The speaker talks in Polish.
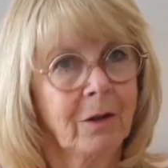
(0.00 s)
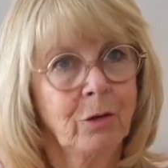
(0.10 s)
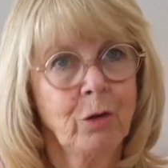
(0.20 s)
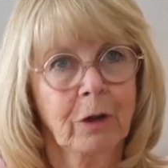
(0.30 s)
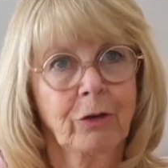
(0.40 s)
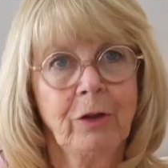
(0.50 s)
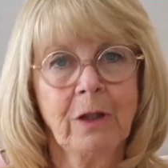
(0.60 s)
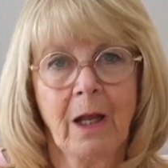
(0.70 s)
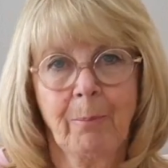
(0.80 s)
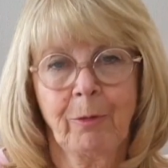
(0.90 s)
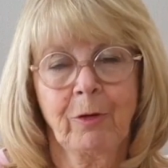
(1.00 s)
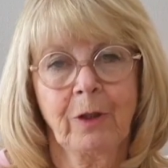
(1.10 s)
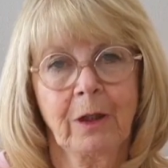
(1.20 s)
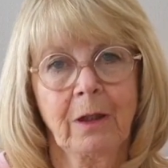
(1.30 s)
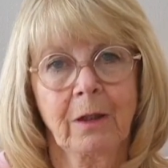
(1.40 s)
Ponieważ nie każdy
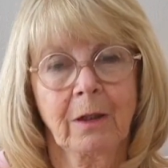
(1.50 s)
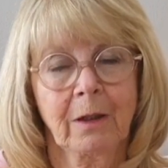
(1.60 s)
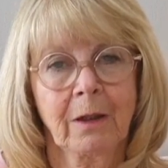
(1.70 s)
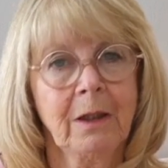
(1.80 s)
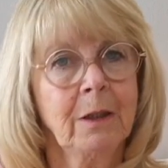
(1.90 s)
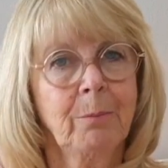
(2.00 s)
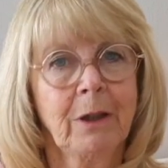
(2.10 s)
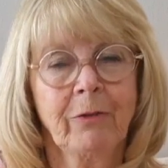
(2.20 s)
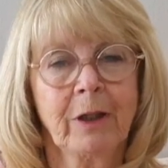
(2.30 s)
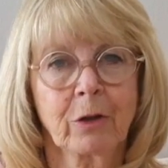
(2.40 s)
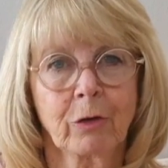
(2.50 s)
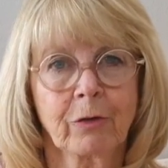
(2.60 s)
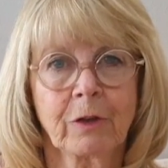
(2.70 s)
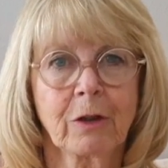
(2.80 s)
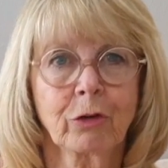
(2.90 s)
ma ogród, w którym może się
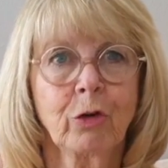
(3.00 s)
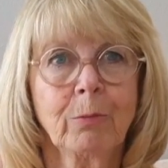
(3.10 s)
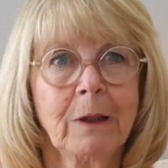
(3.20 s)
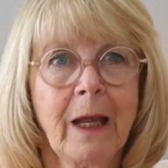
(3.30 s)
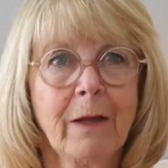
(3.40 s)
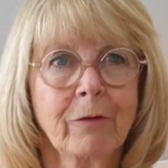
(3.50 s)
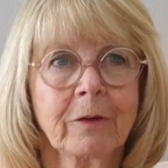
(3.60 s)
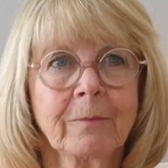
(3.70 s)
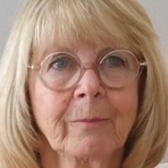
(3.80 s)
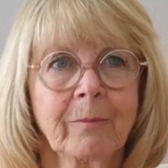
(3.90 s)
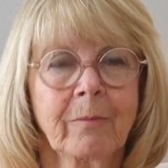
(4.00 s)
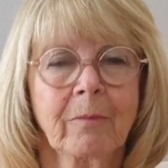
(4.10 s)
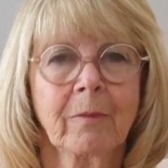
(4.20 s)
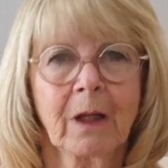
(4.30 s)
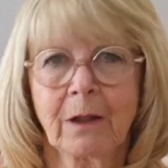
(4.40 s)
bawić,
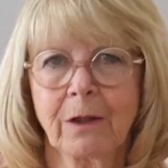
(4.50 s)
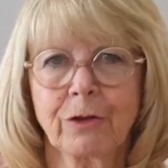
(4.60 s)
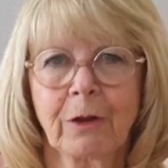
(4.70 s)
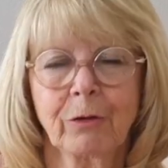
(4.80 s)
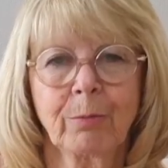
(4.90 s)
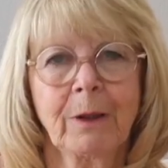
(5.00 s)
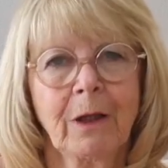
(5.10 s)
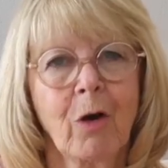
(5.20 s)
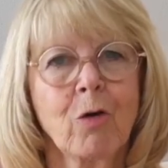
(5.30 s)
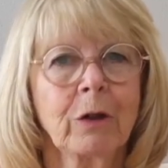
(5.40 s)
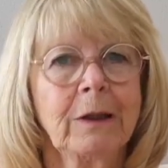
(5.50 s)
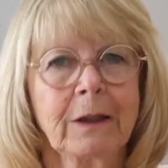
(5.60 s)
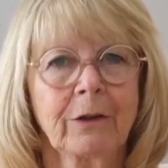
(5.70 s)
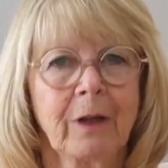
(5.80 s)
albo duży balkon,